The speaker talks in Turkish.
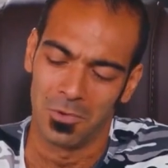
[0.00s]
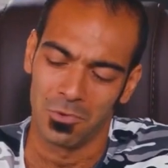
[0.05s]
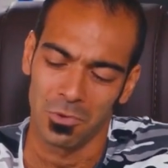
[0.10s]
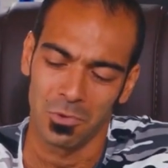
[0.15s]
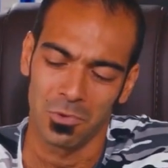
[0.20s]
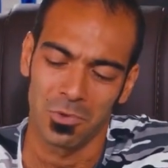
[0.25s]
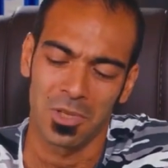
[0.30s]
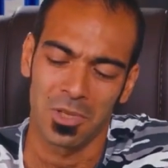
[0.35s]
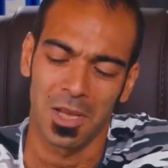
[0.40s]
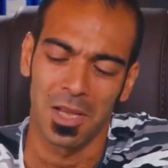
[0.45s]

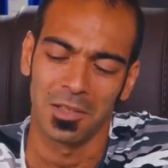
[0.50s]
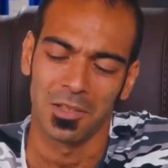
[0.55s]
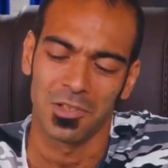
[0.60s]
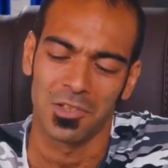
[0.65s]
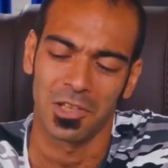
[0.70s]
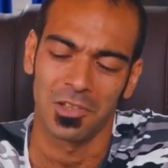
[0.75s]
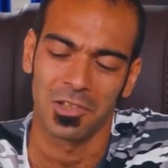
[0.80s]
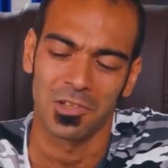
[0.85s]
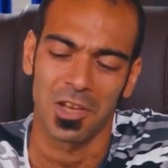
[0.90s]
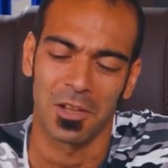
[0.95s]
Çünkü
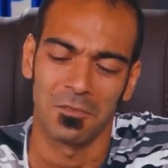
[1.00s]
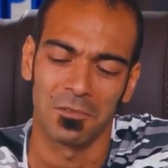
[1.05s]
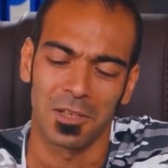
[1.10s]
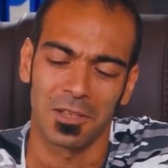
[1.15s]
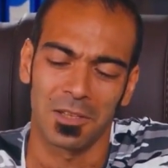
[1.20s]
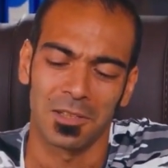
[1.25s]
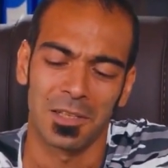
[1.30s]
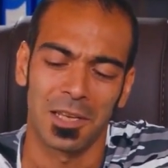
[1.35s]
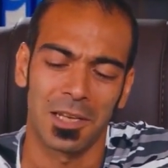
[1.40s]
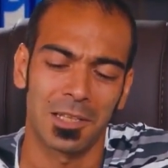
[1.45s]
sağlık
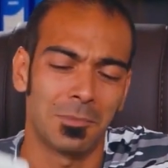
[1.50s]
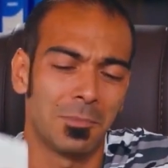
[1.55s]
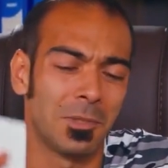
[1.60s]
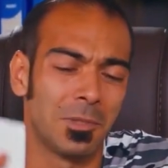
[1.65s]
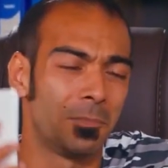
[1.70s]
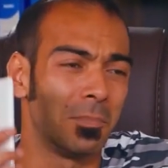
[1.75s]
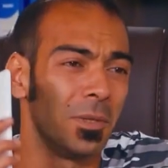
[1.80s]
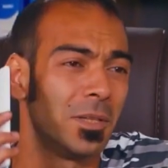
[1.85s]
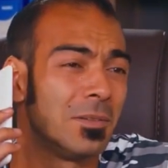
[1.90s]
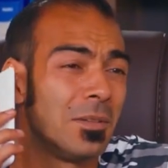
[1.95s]
çalışanlarına
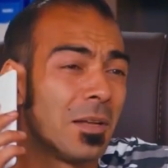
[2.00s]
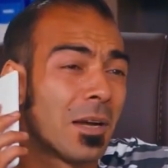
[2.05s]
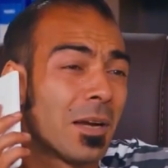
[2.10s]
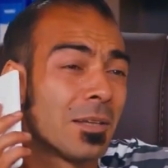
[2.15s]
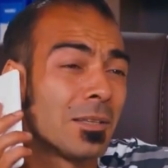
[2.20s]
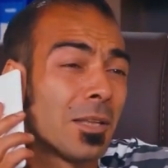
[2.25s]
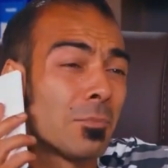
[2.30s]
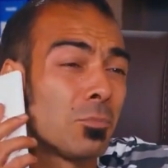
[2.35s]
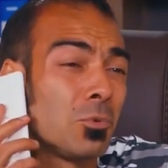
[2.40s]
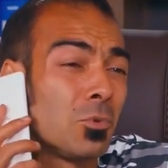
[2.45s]
yardım etmenin
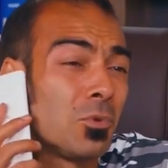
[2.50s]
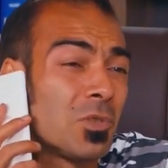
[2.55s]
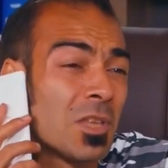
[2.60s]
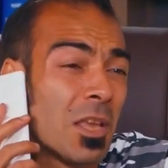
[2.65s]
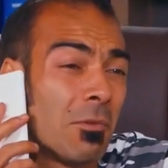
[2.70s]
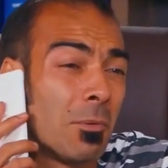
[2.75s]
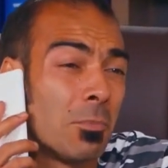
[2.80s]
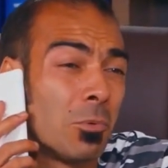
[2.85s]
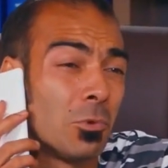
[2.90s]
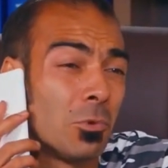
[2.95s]
ne kadar büyük
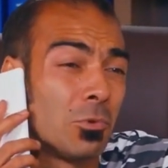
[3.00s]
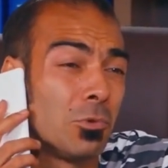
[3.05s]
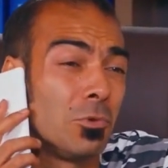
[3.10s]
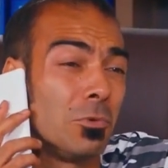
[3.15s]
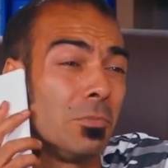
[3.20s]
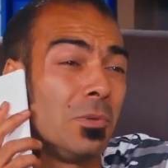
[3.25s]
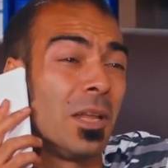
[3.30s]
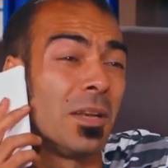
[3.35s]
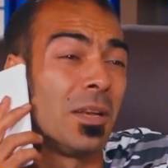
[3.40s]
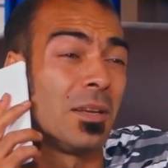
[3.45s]
sebep
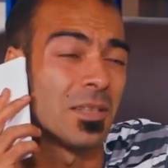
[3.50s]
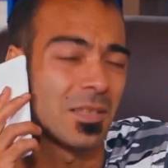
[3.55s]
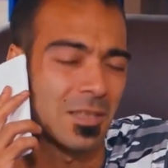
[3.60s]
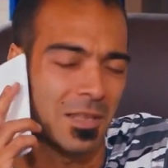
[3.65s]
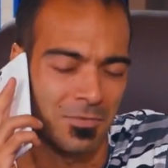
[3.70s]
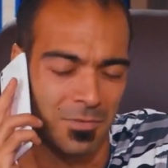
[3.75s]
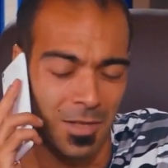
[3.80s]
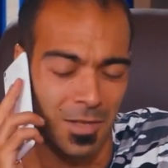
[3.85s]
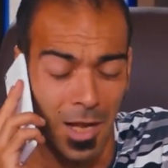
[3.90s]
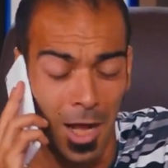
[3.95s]
olduğunu bilen
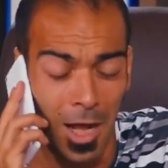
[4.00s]
esnaf.